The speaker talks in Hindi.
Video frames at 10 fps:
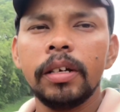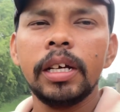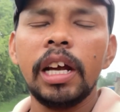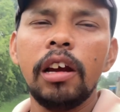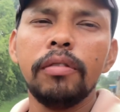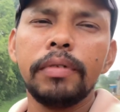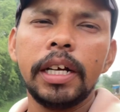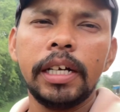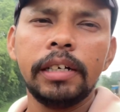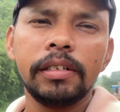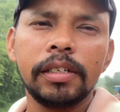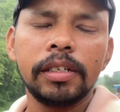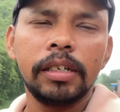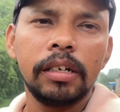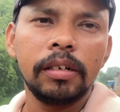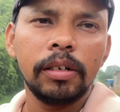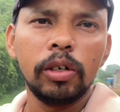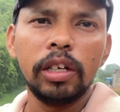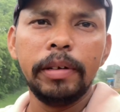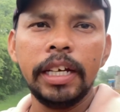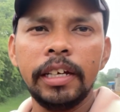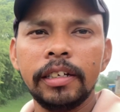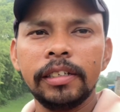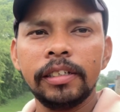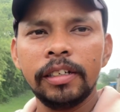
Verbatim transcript: हेलो फ्रेंड्स गुड इवनिंग